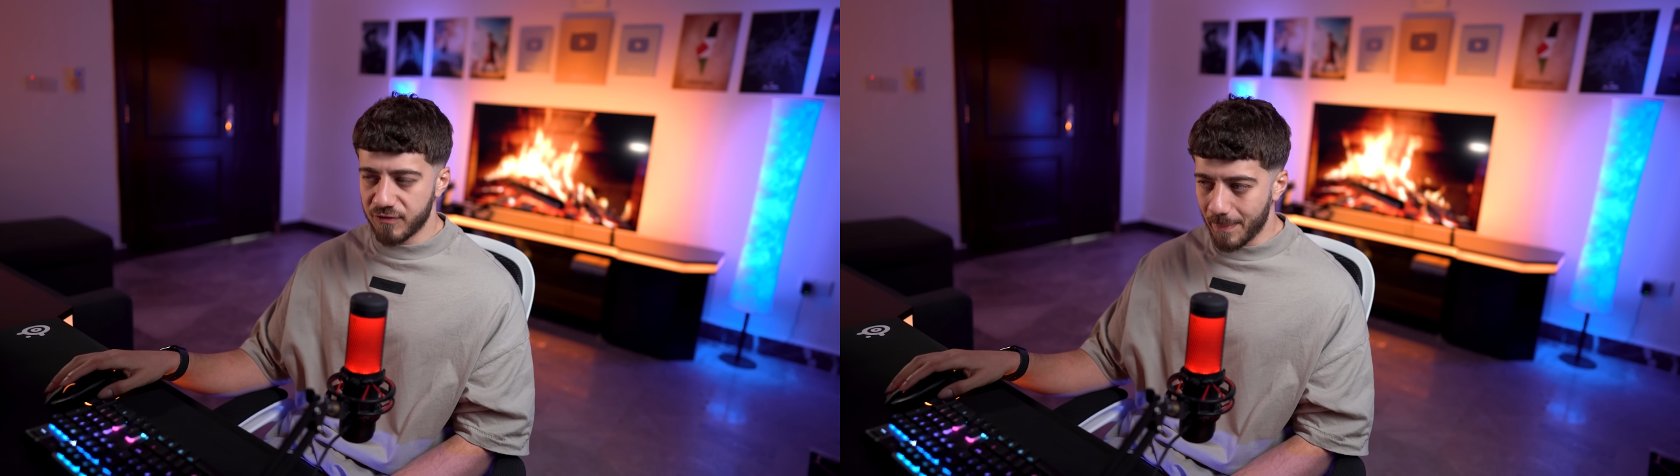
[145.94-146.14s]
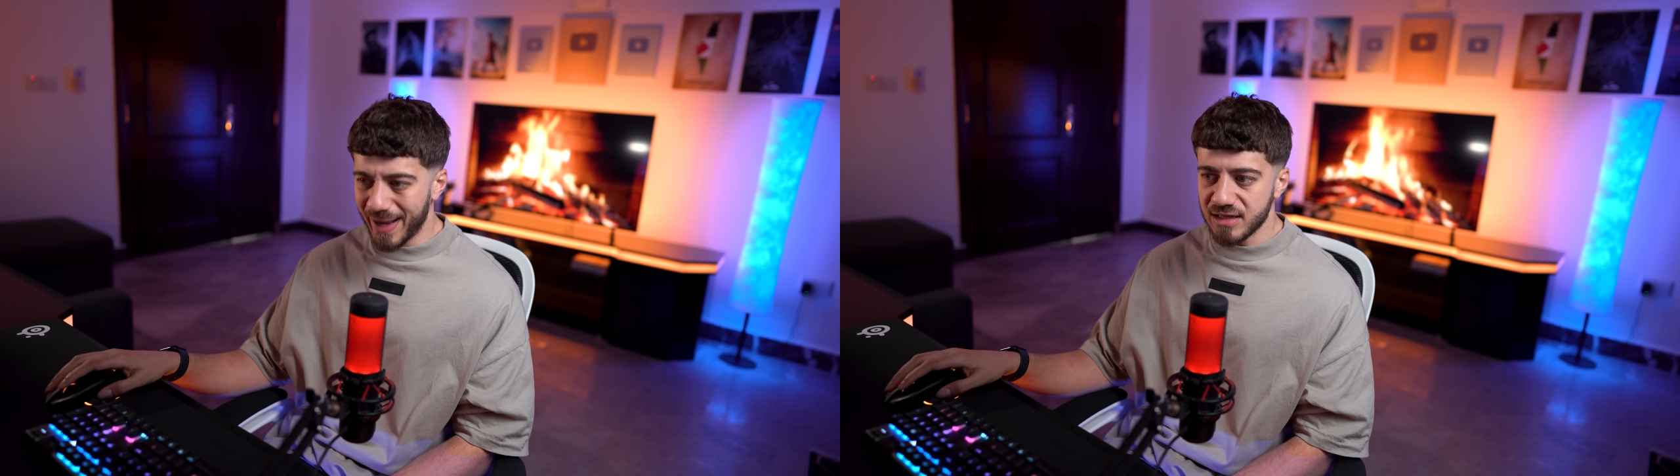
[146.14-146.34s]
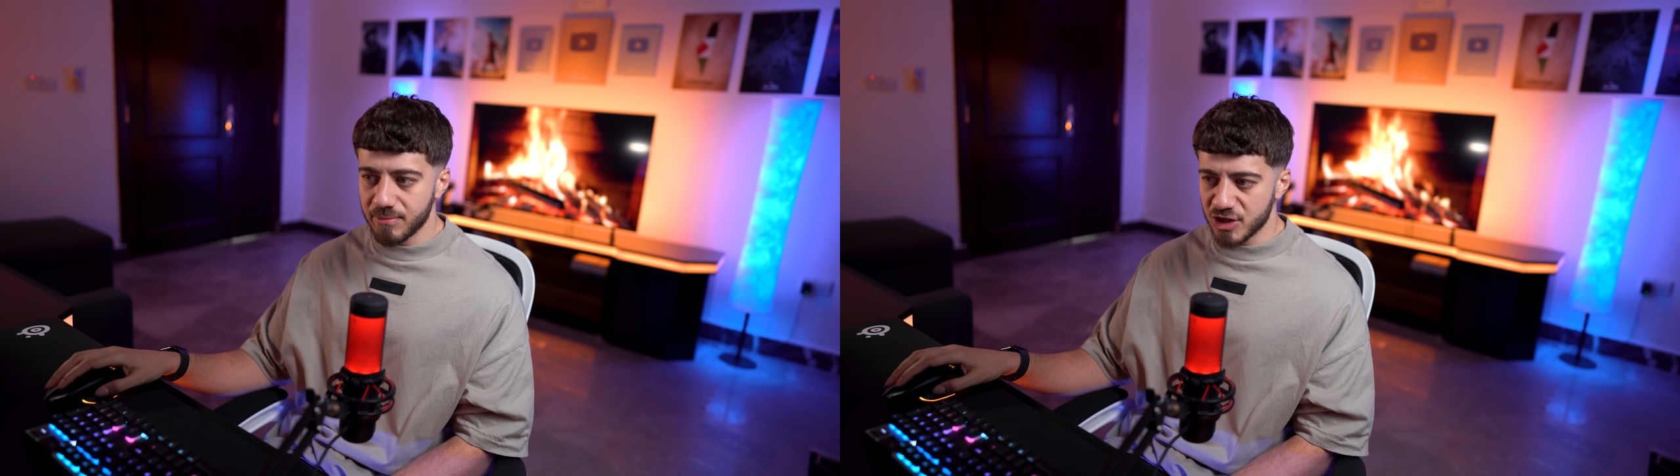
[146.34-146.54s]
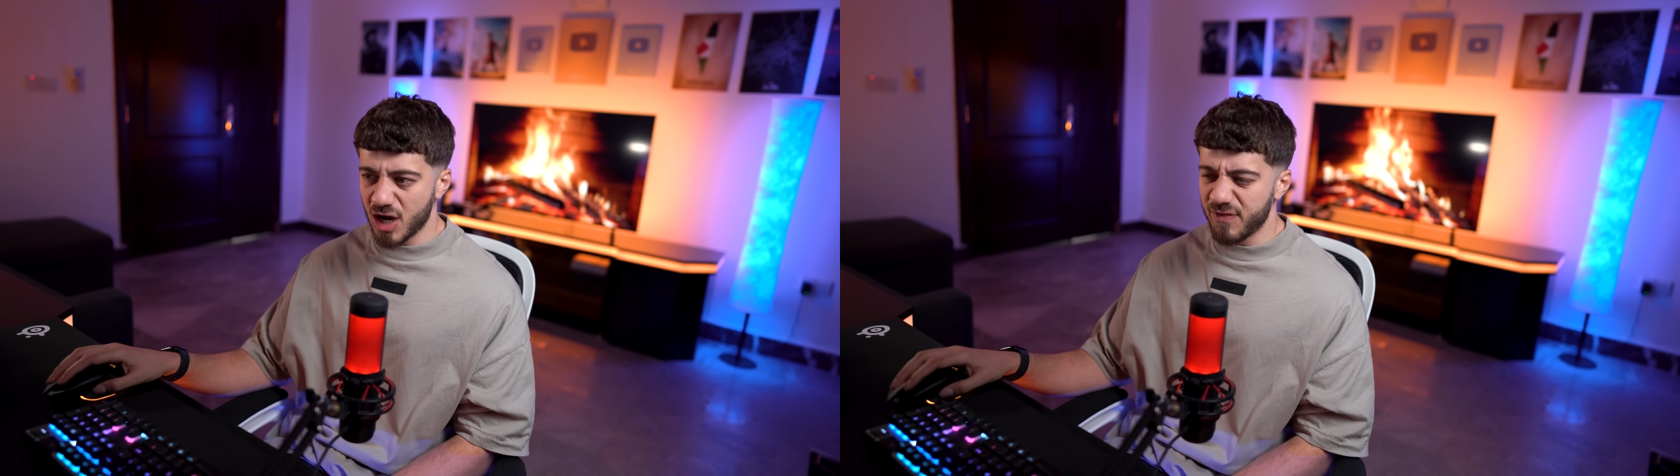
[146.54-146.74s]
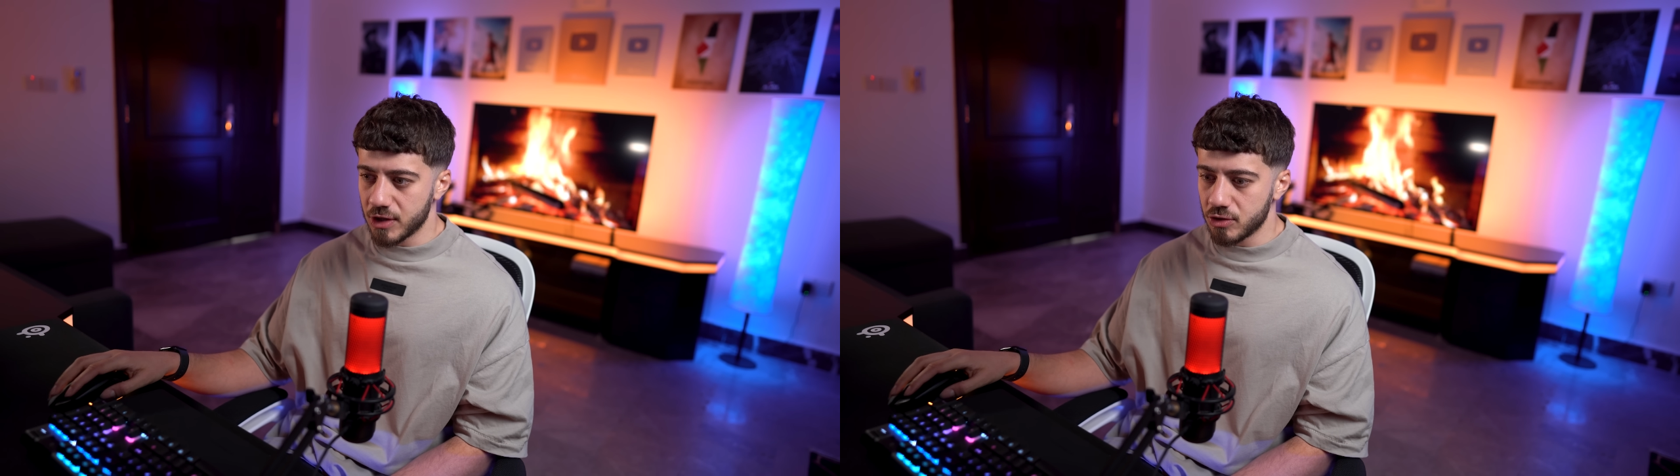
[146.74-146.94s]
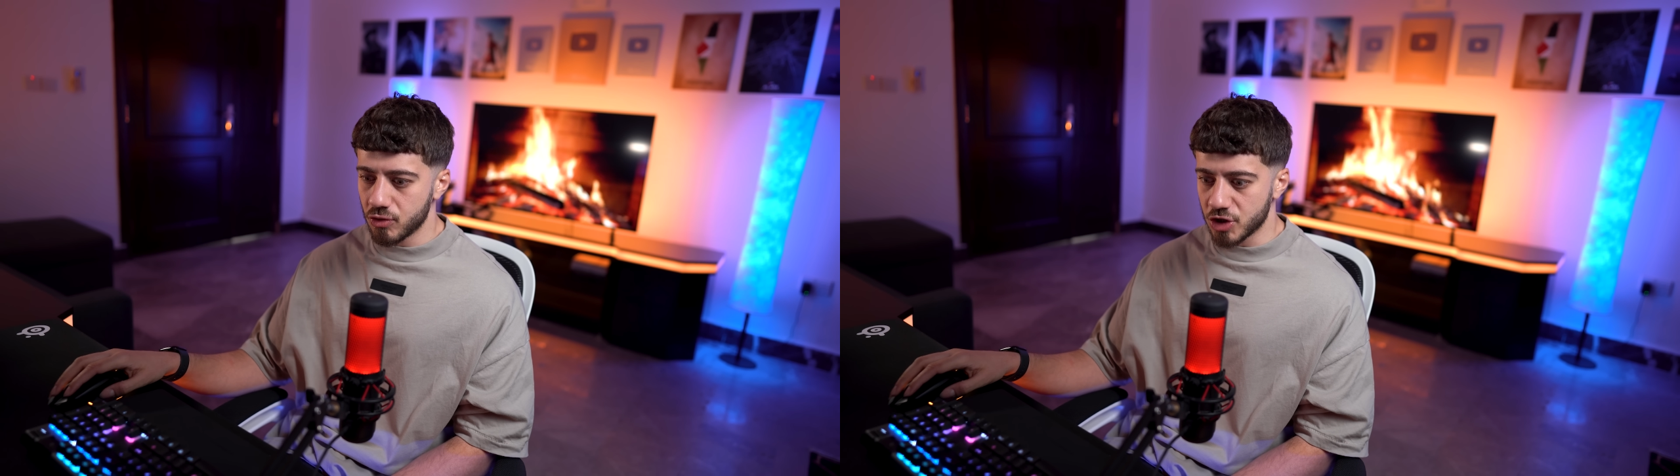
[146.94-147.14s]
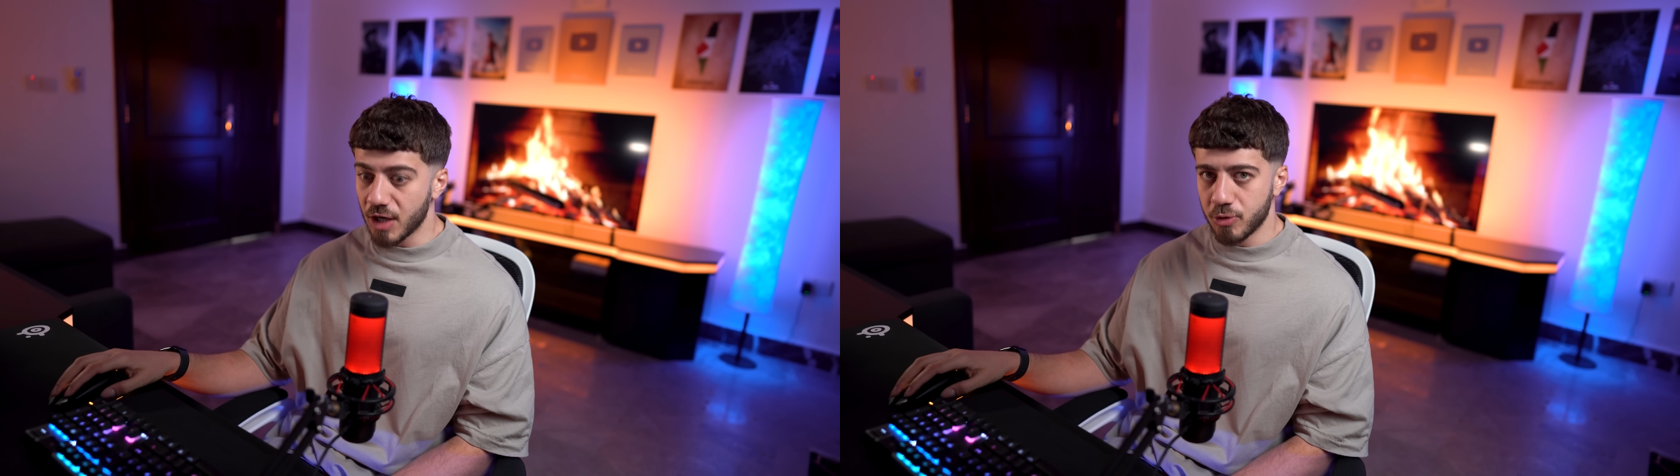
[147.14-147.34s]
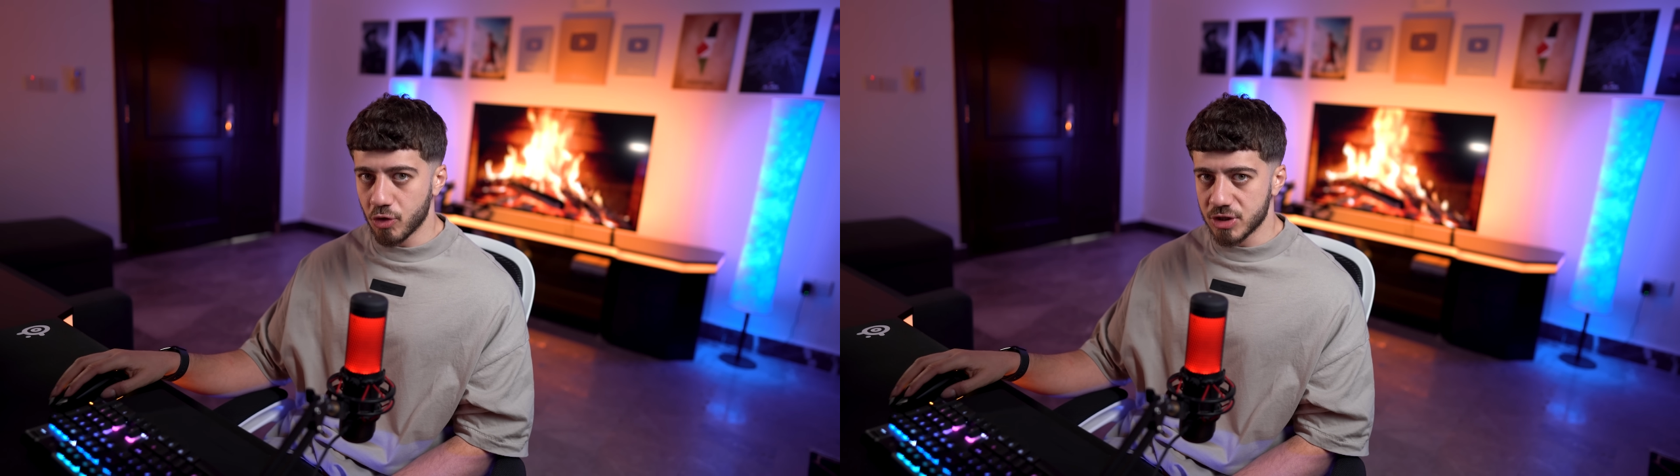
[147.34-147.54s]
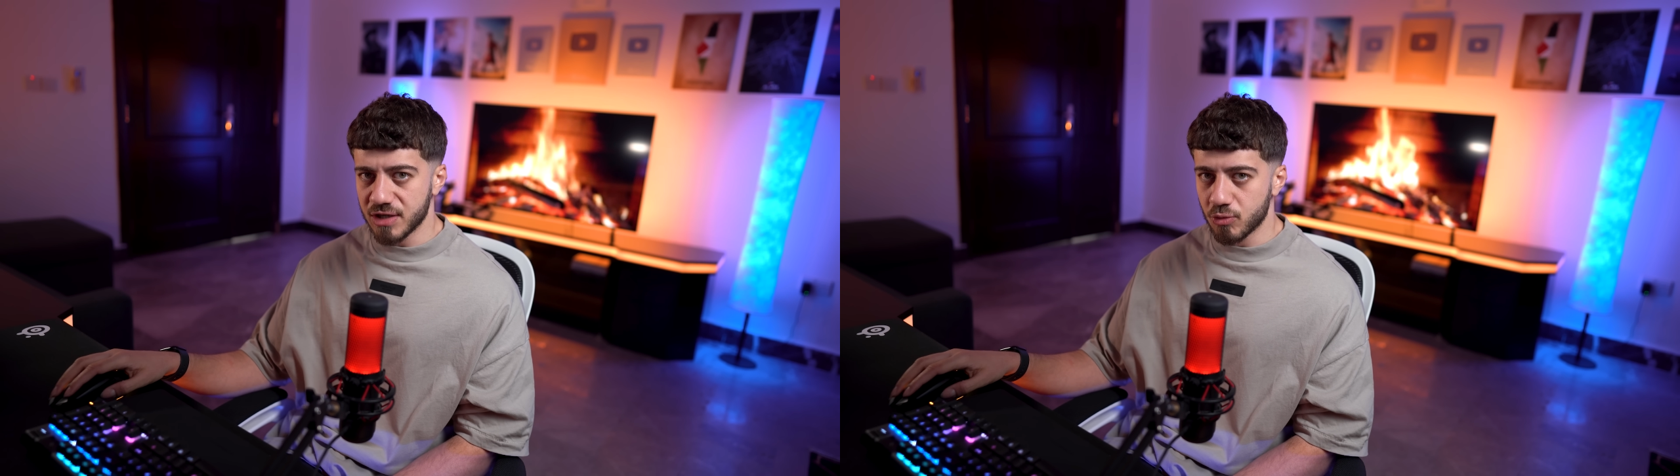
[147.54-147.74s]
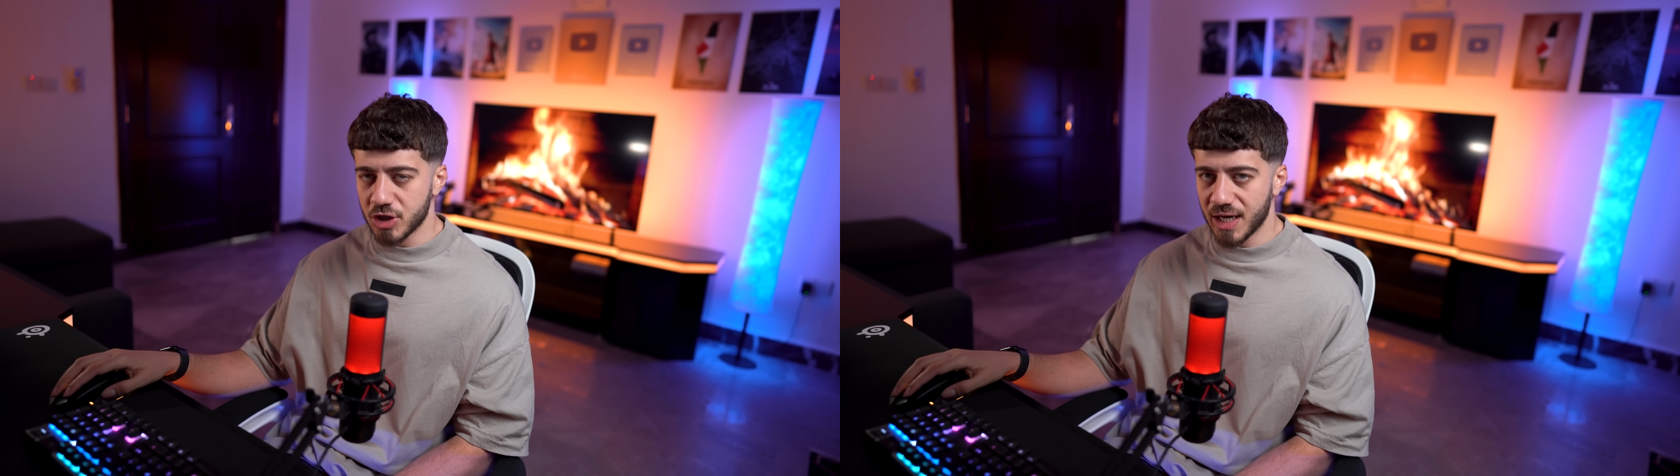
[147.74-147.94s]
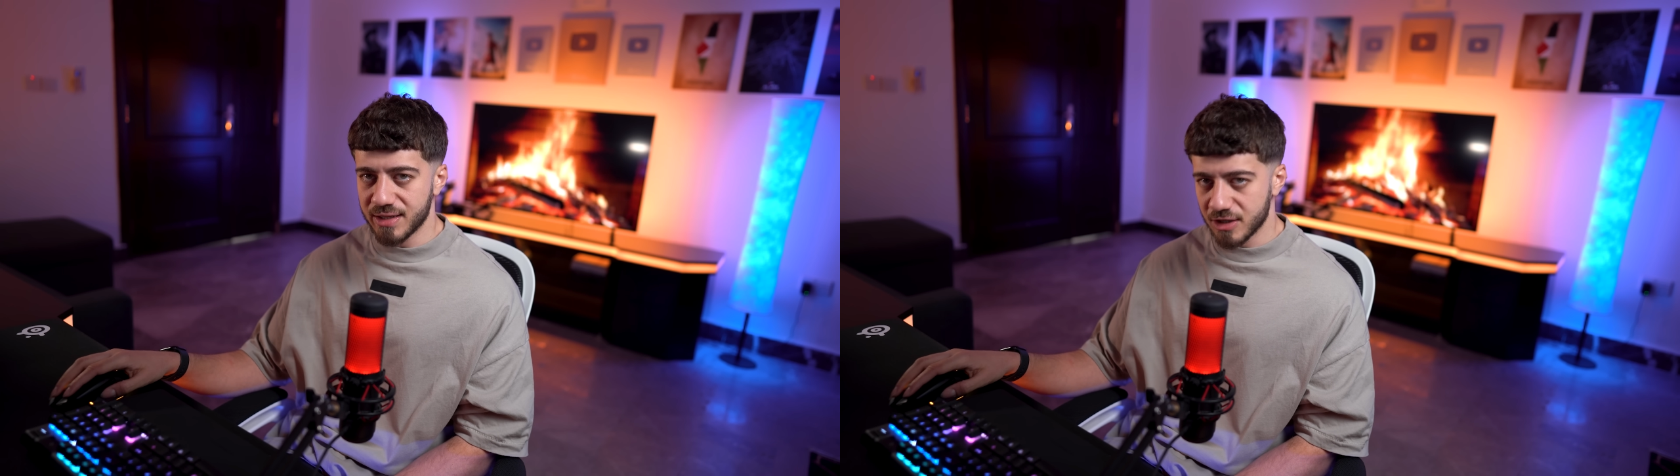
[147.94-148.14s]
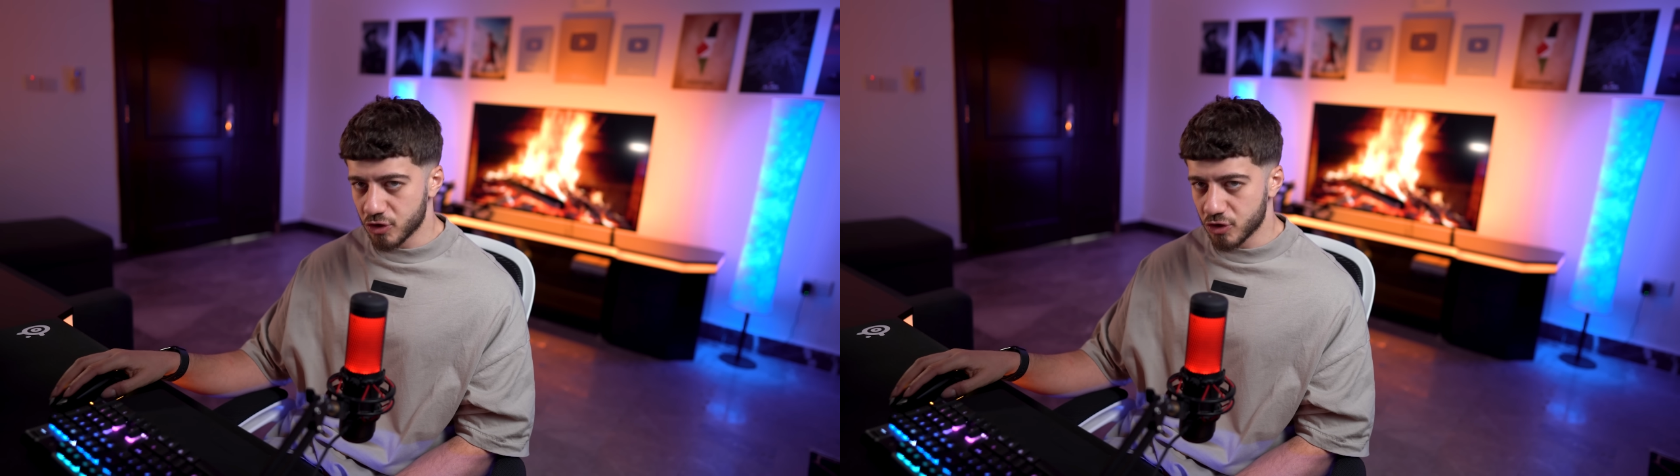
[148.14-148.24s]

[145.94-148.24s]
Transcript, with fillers: فبعد ما شاف انه جاب له كتير مشاهدات